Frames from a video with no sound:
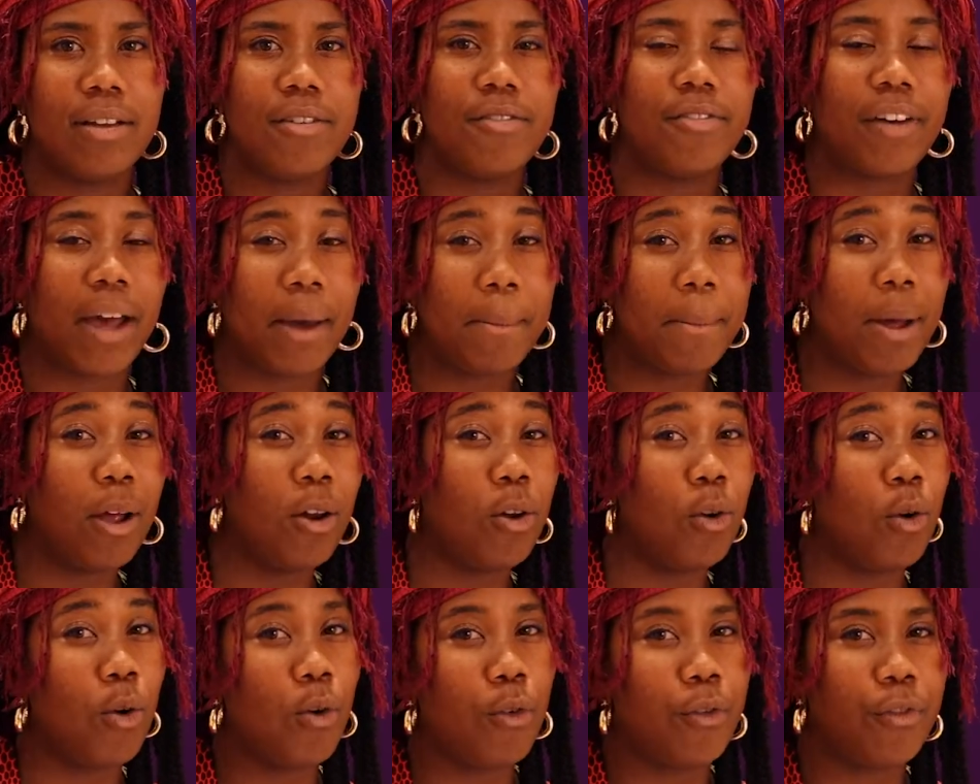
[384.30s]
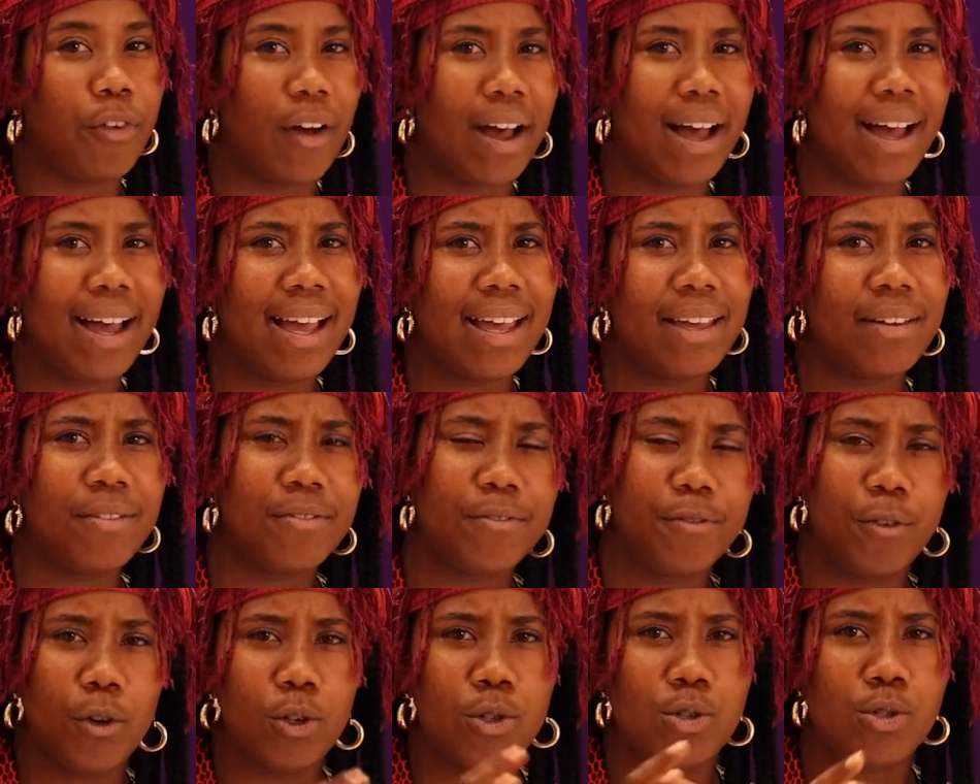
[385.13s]
vraiment low-fi,
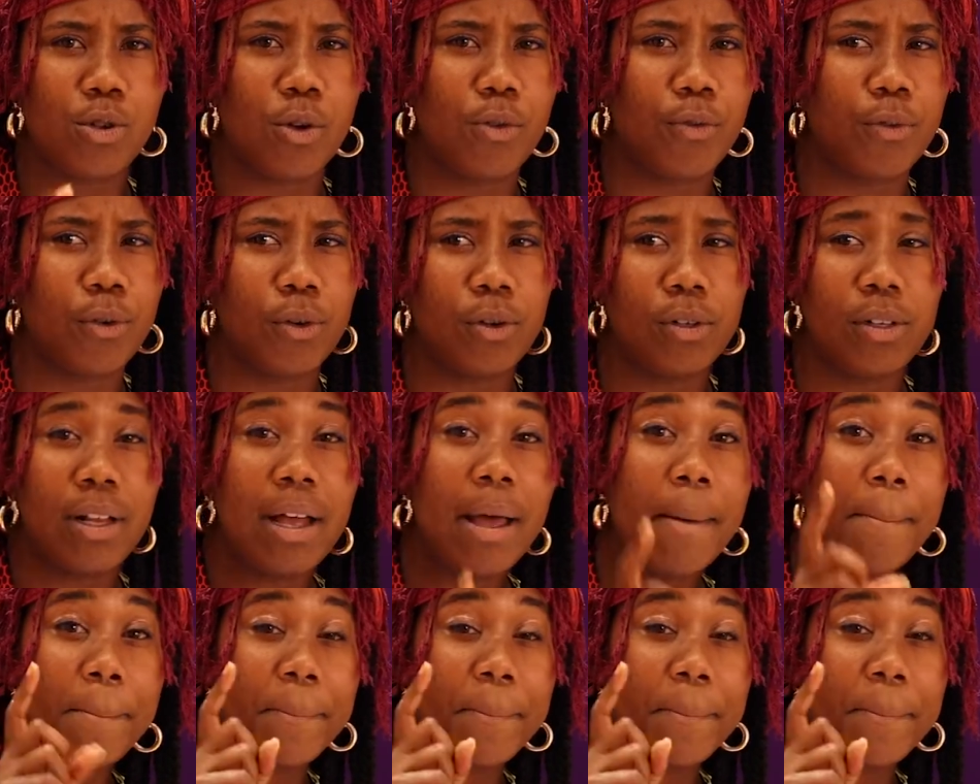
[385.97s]
full soulful,